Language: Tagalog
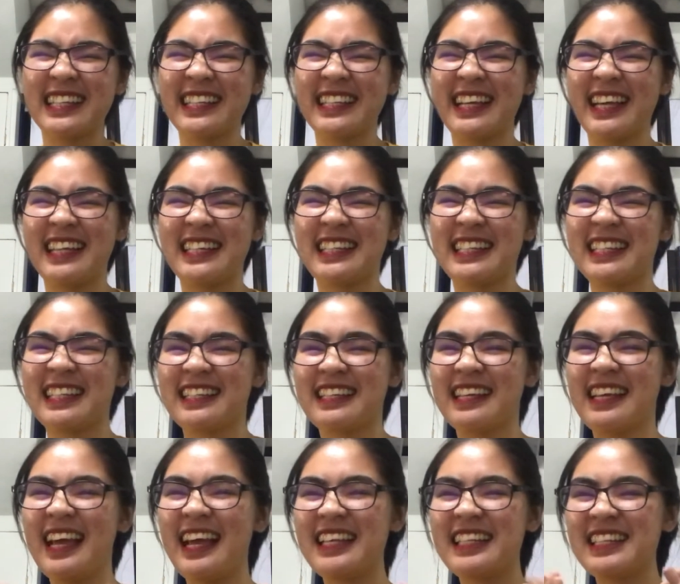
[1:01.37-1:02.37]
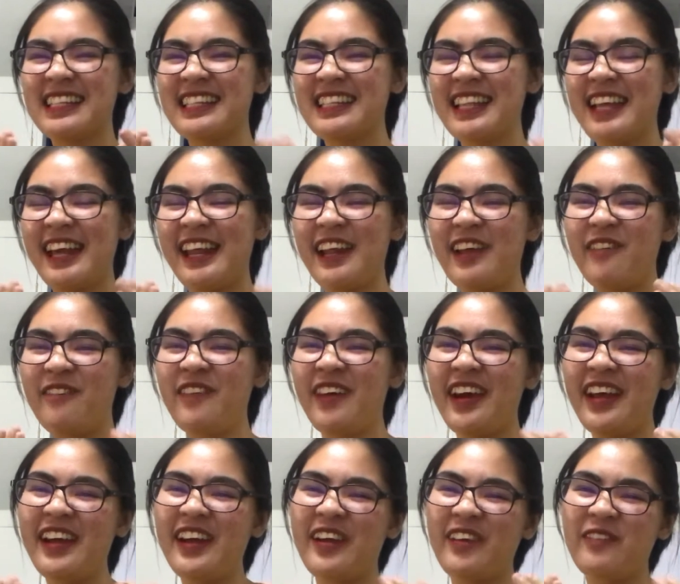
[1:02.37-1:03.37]
Gas, gas na
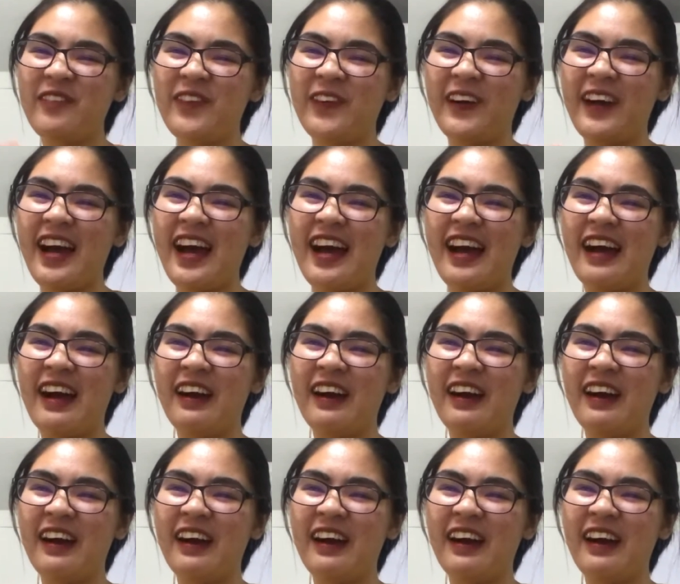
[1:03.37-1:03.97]
naman ang mukha